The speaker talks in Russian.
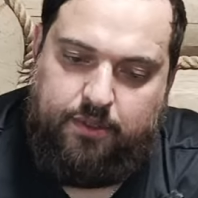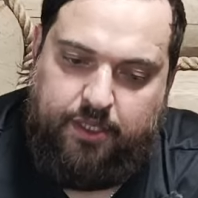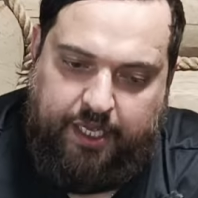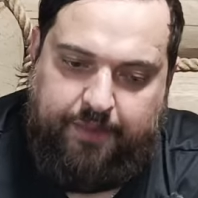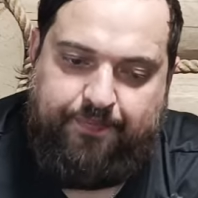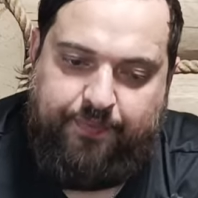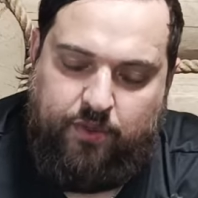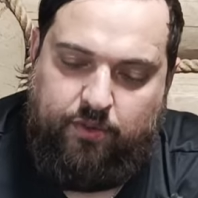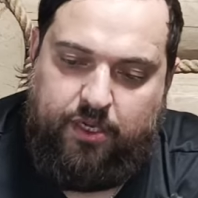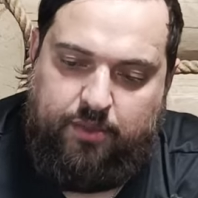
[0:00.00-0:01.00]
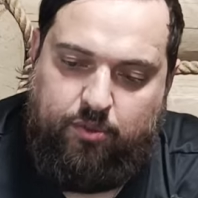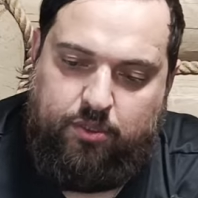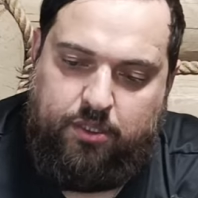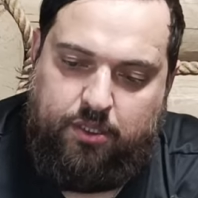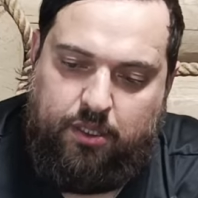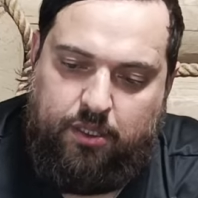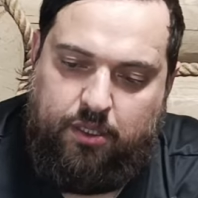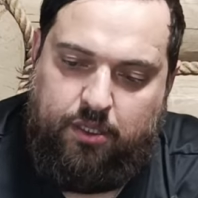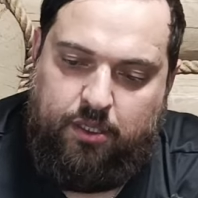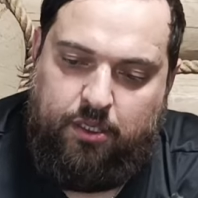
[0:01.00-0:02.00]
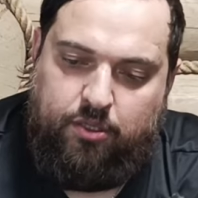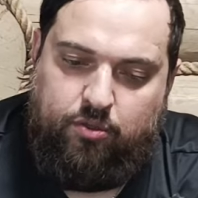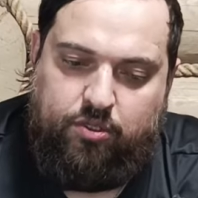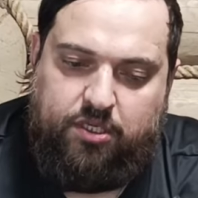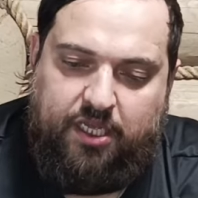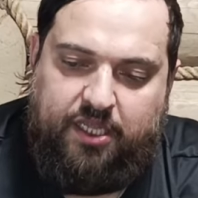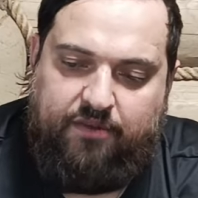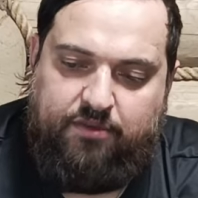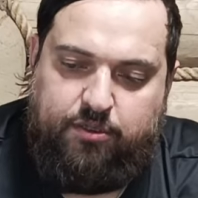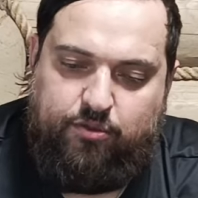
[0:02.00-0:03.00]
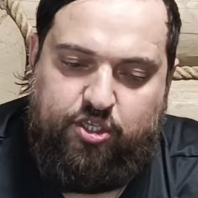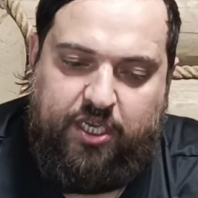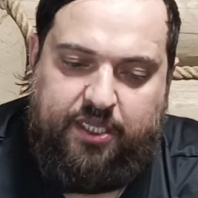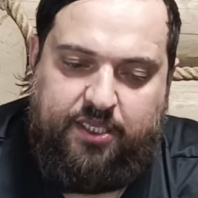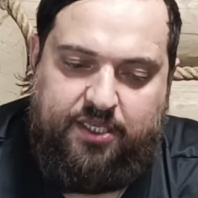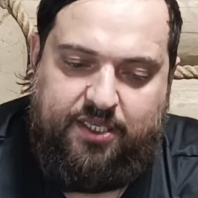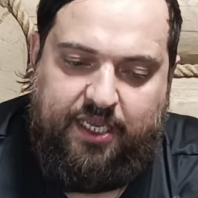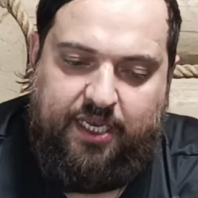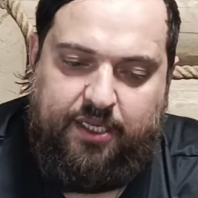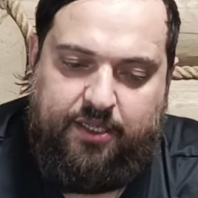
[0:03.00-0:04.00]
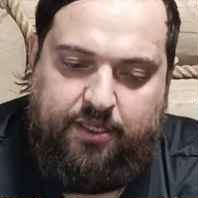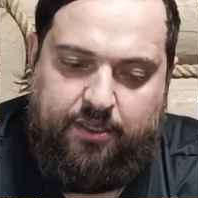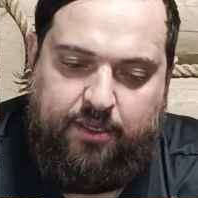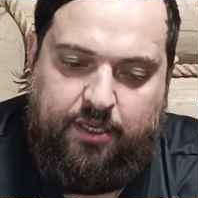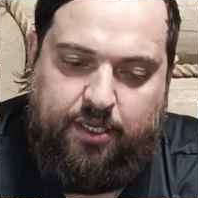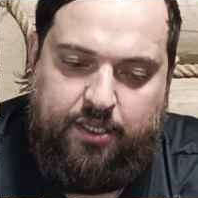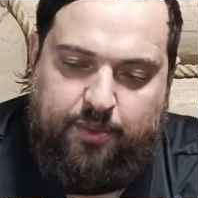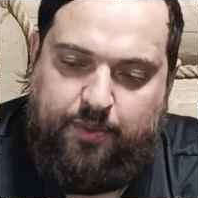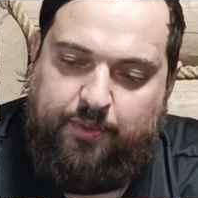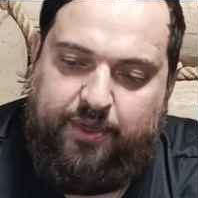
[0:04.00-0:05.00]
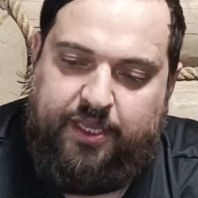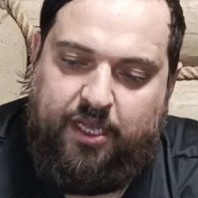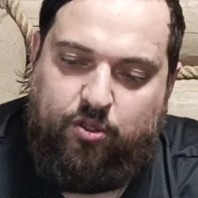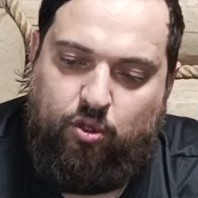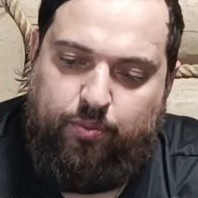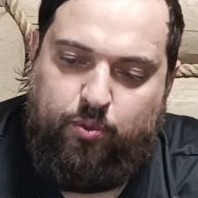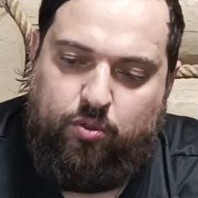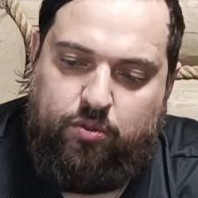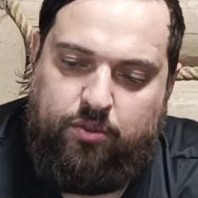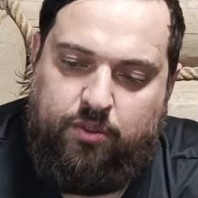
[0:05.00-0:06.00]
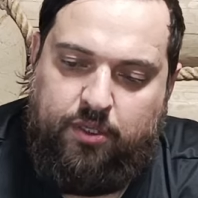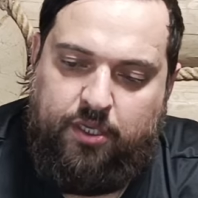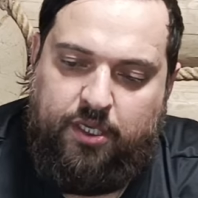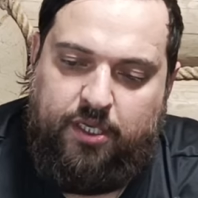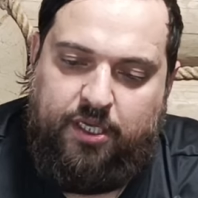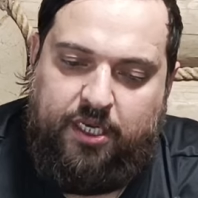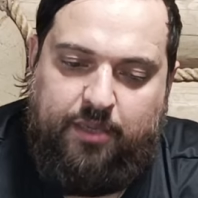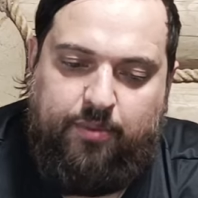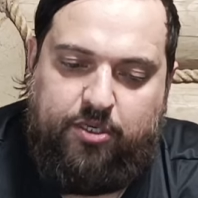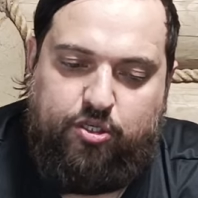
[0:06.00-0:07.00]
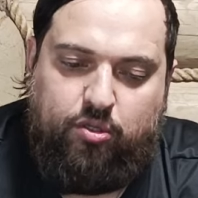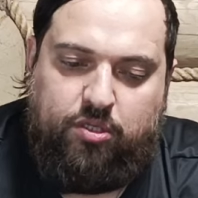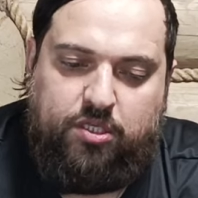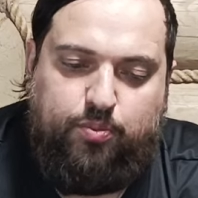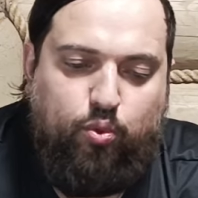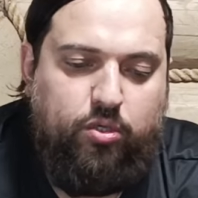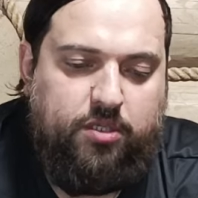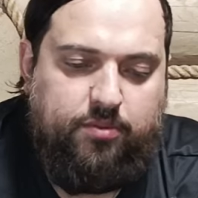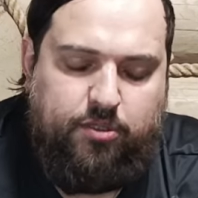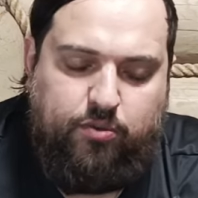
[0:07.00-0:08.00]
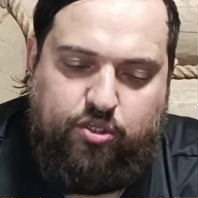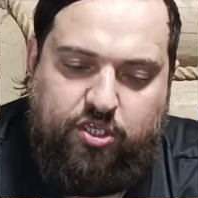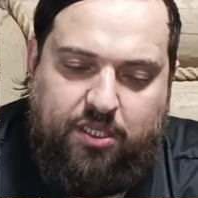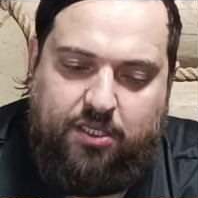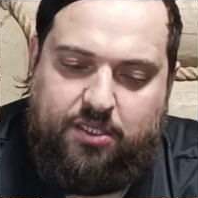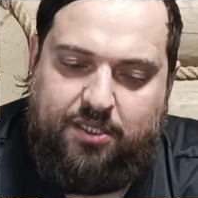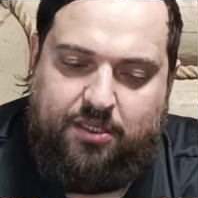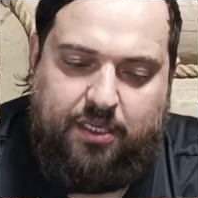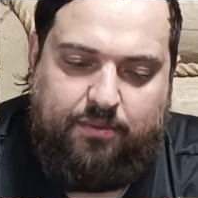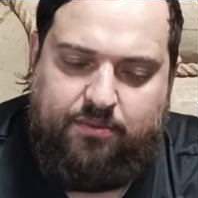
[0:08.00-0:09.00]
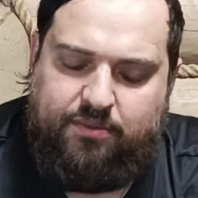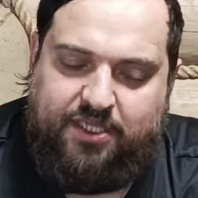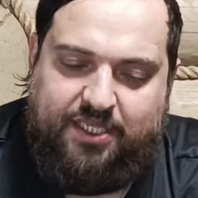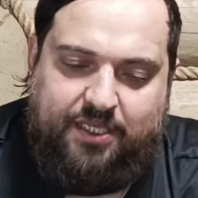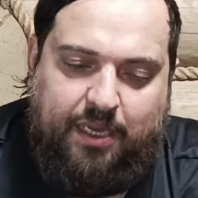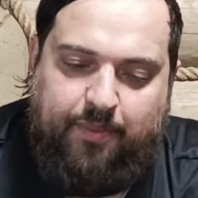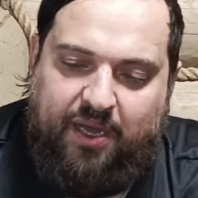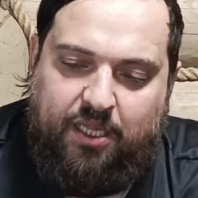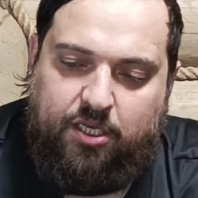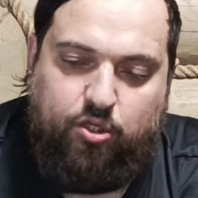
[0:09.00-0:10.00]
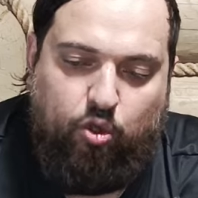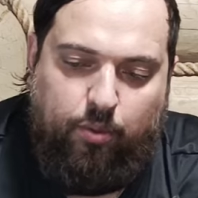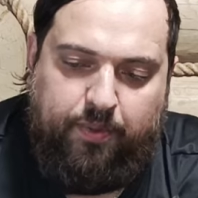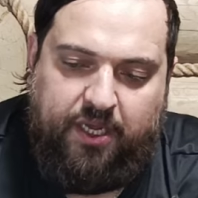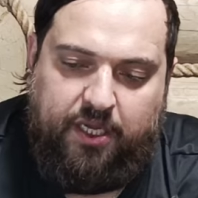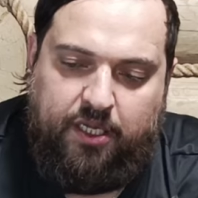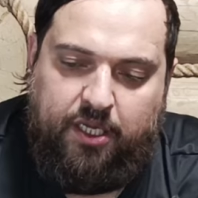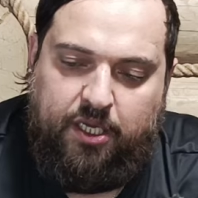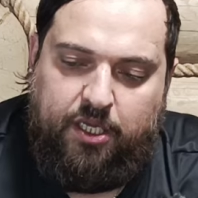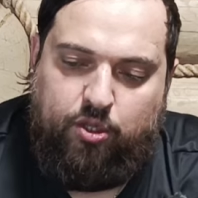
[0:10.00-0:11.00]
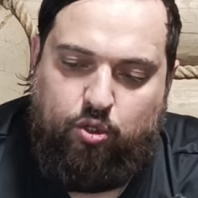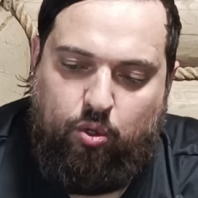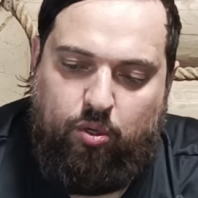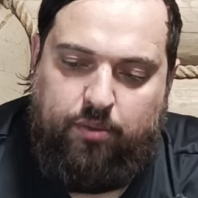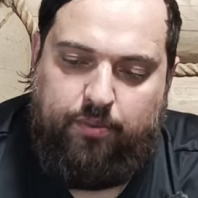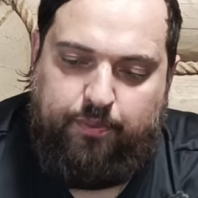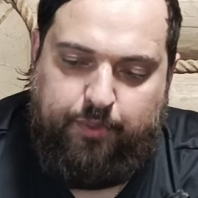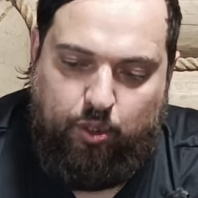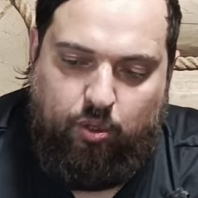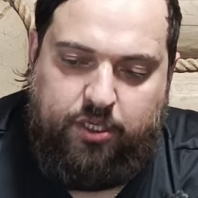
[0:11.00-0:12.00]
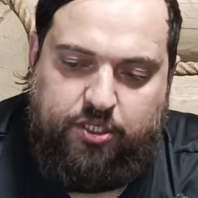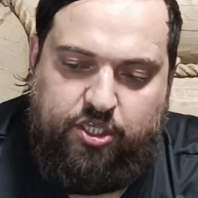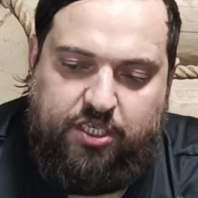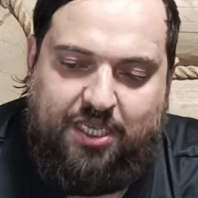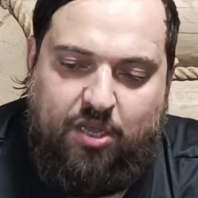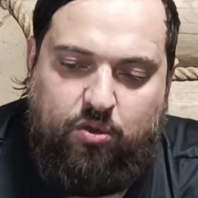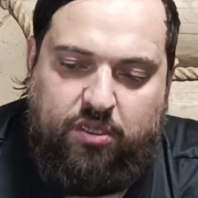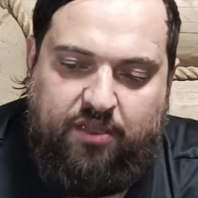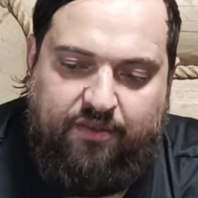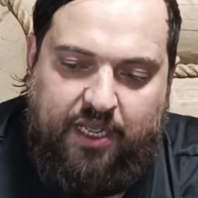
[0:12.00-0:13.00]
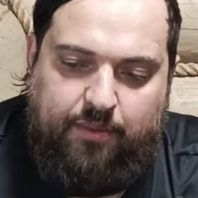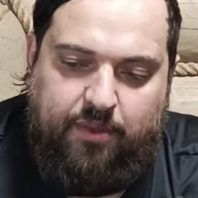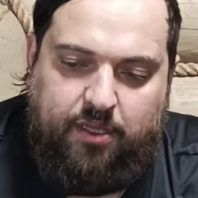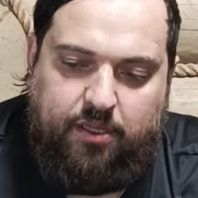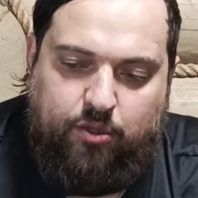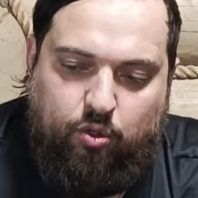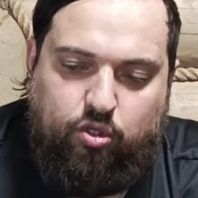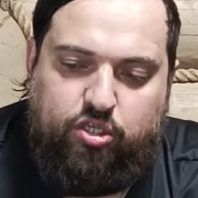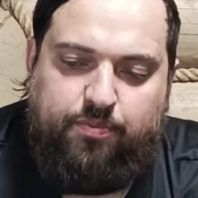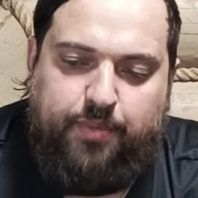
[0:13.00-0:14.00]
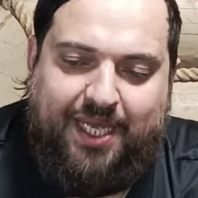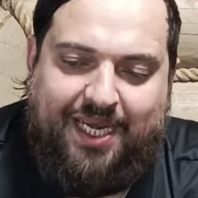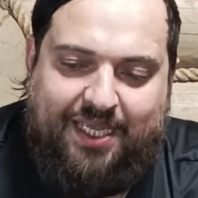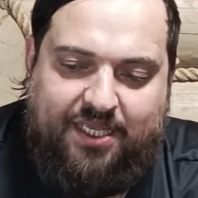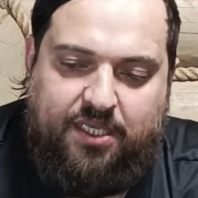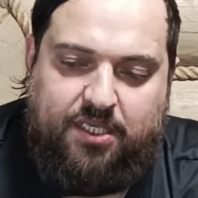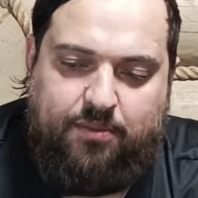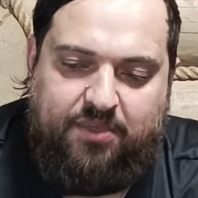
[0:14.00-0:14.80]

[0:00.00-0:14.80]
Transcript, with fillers: Да, он работает. То есть когда вы случайно сели, например, на кнопку, либо что-то с пультом случилось, там запала кнопка, то блок через какое-то время должен прекратить